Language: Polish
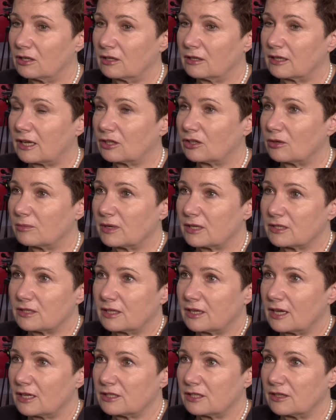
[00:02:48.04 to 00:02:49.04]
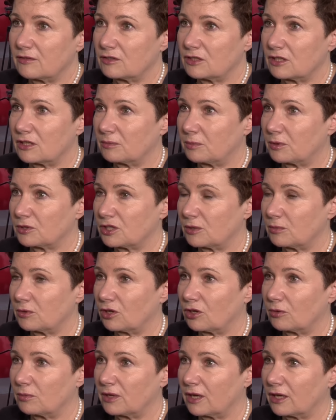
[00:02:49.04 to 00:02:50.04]
Y, natomiast teraz nie widzę potrzeby
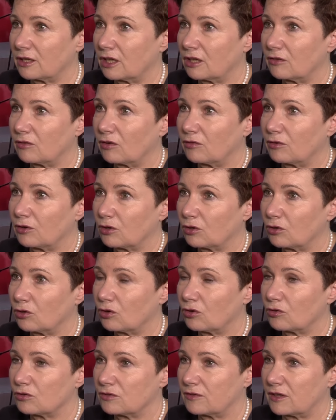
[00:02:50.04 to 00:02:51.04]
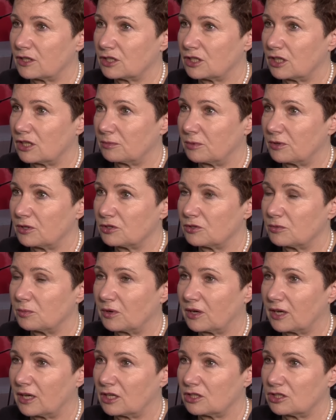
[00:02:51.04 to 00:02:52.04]
do robienia nerwowych ruchów, zwłaszcza powinniśmy
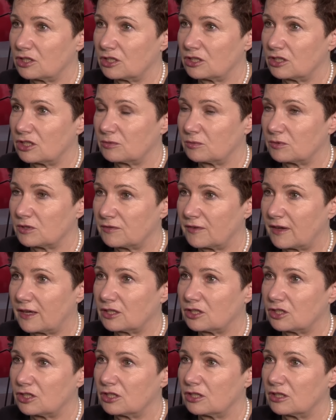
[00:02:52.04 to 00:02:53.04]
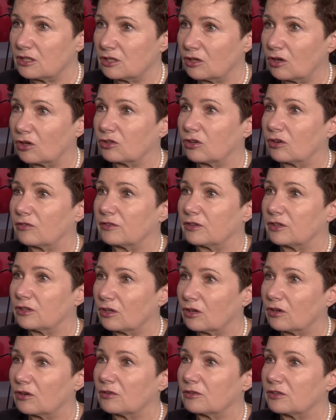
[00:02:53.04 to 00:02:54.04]
pokazać, że jesteśmy zwarci i gotowi
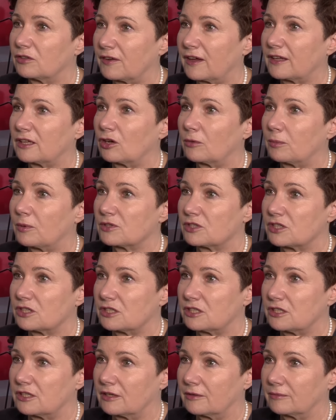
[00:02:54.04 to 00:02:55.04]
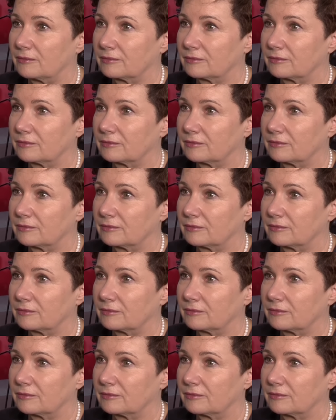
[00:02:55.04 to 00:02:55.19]
do twardej opozycji.